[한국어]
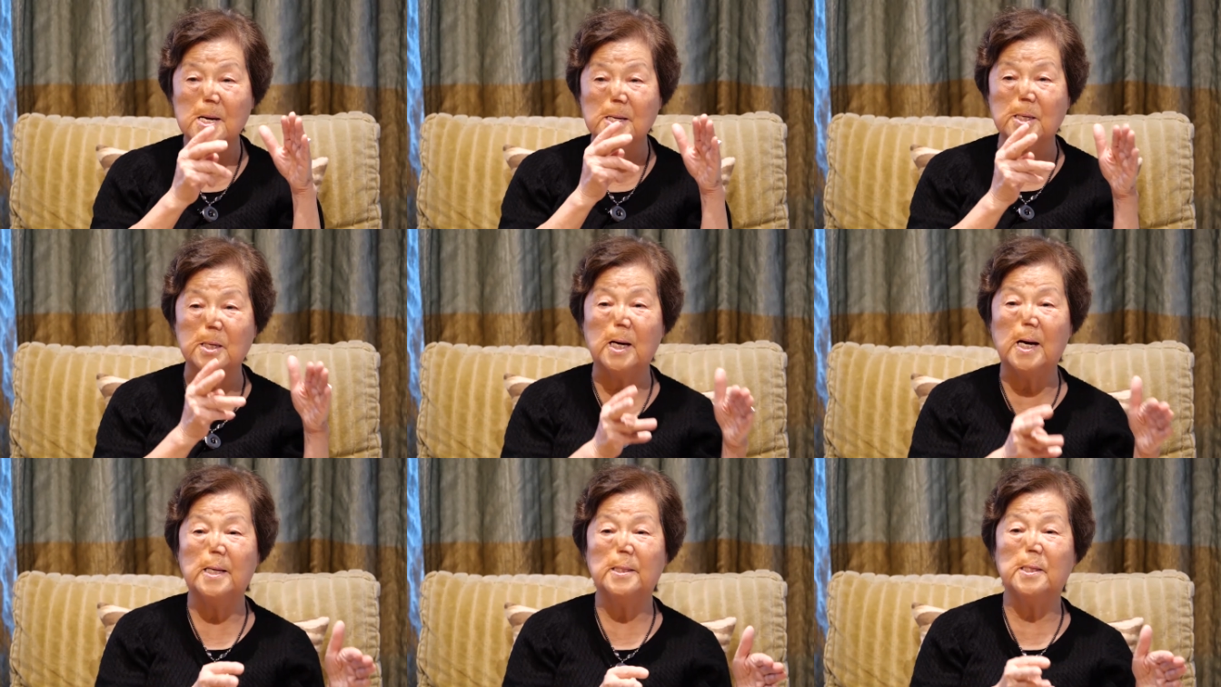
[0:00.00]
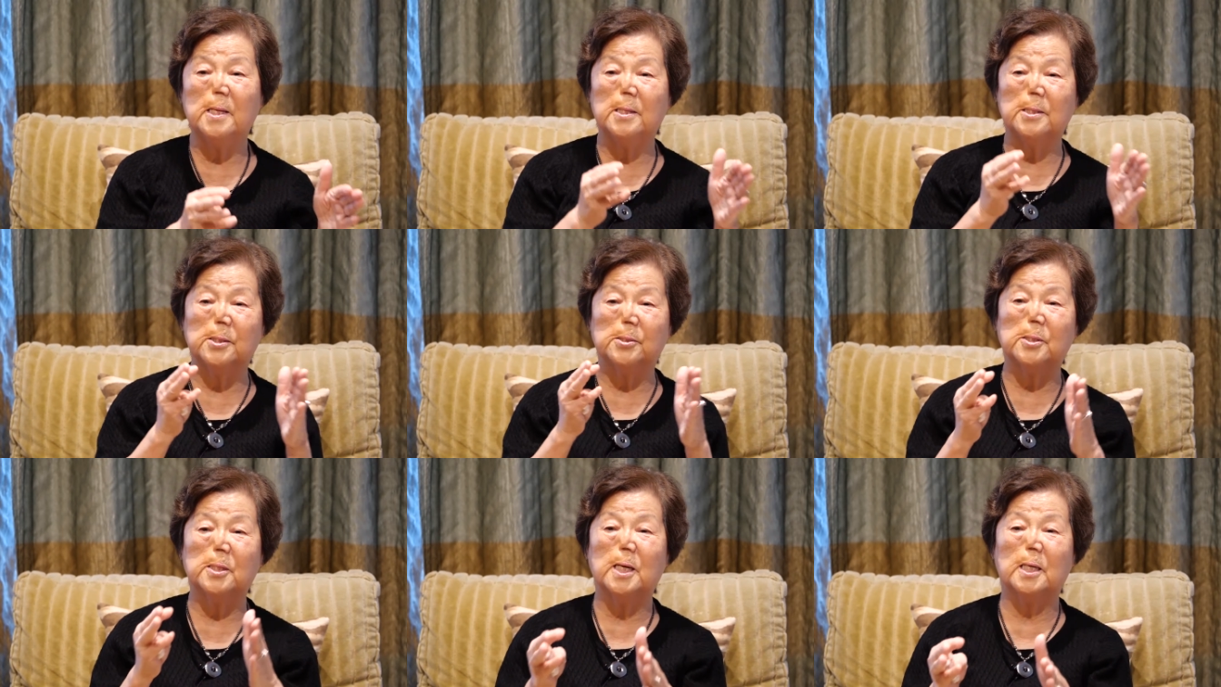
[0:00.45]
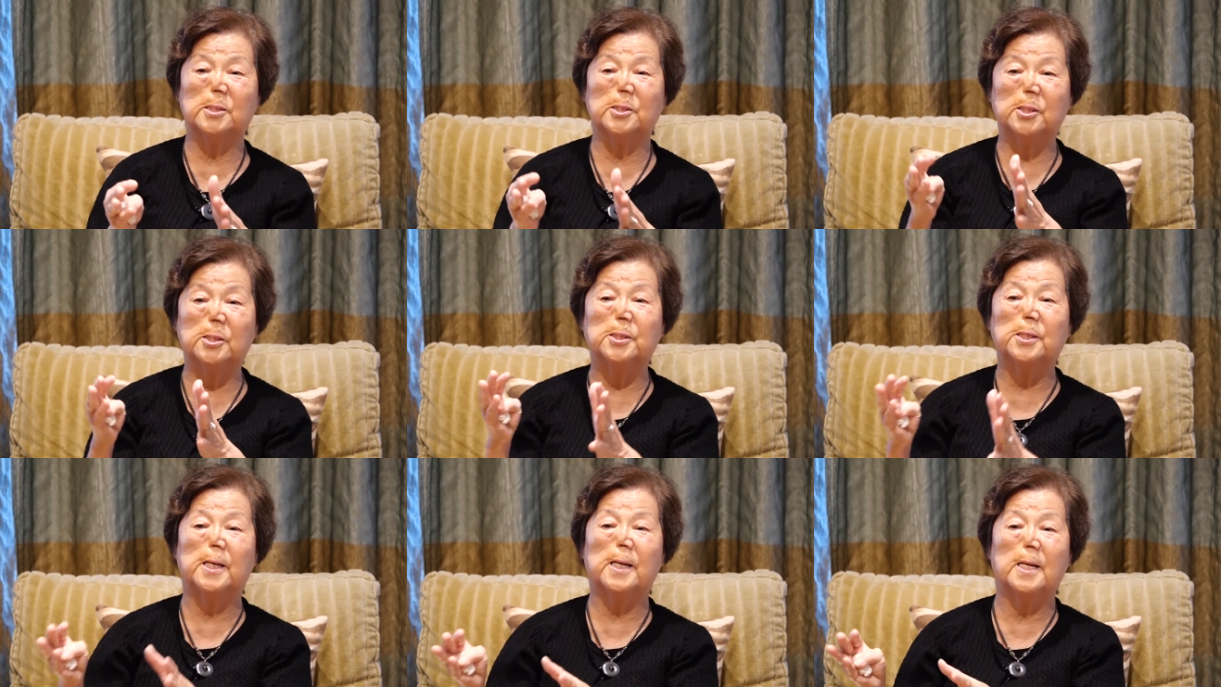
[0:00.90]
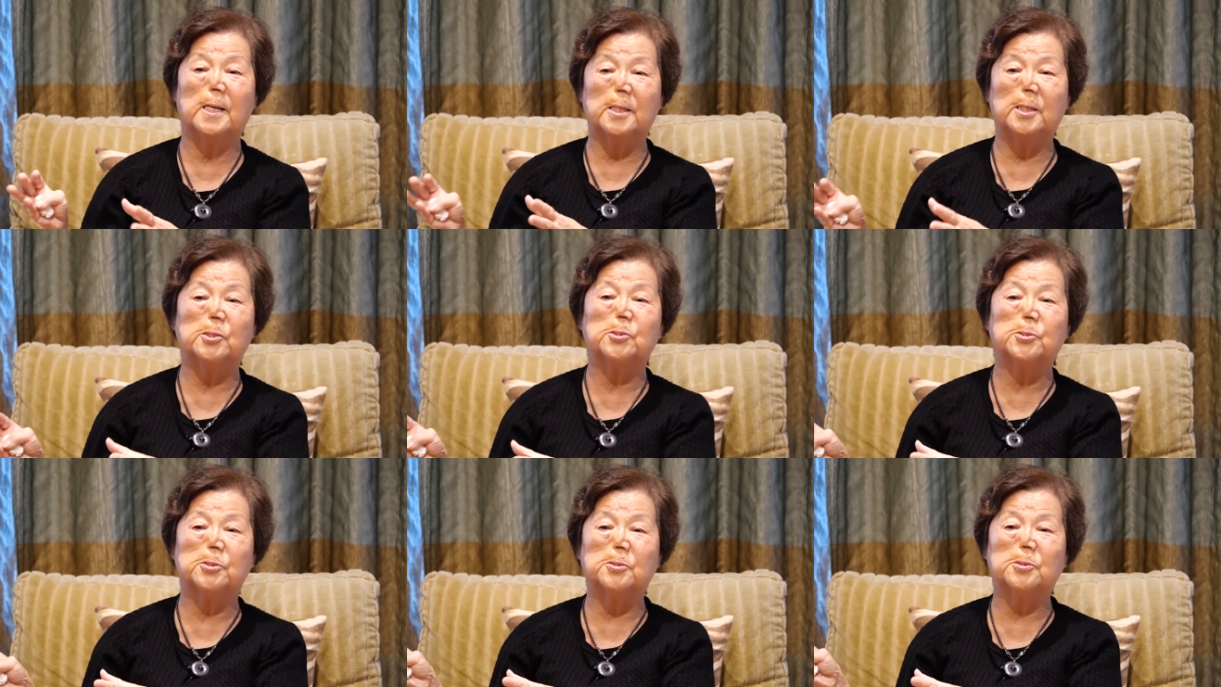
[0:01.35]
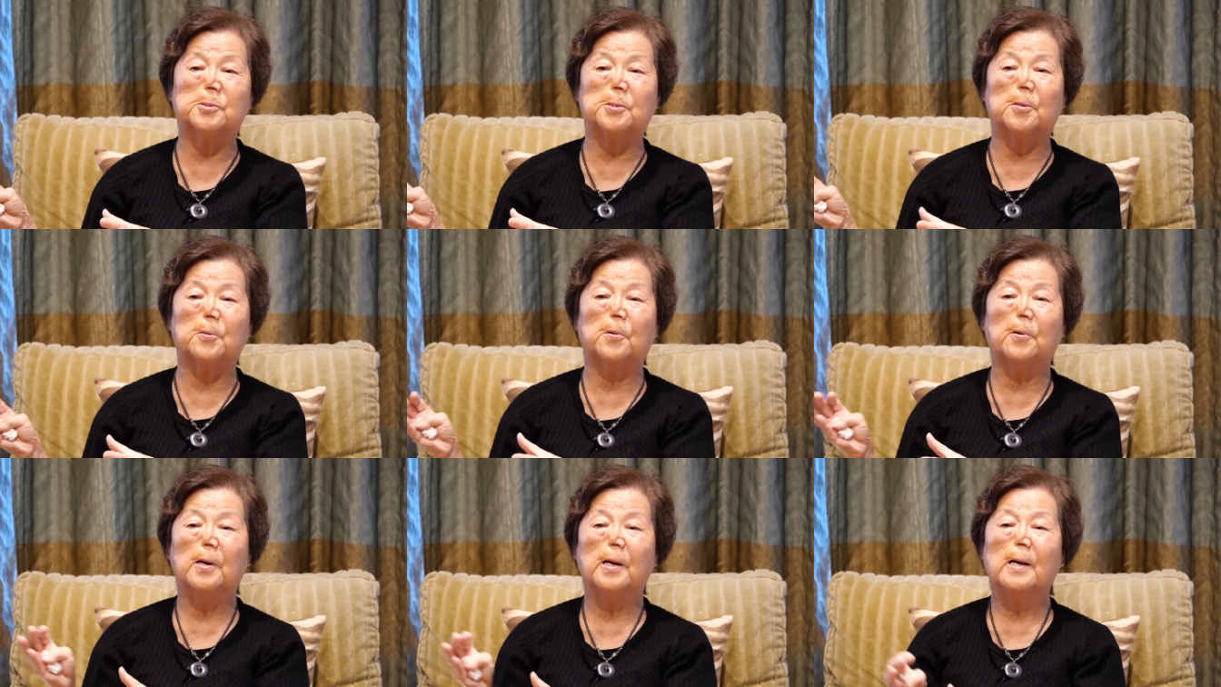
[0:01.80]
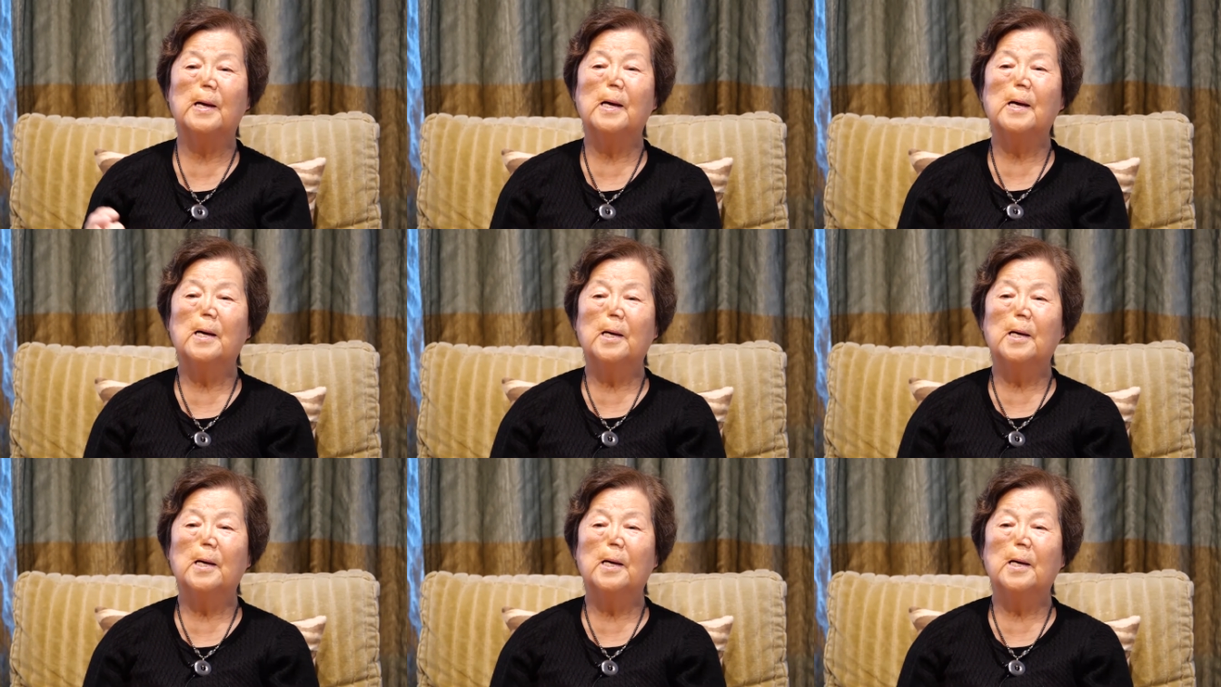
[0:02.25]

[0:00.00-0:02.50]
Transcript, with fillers: 그 안에 여러 가지 그래이 있었어요. 음.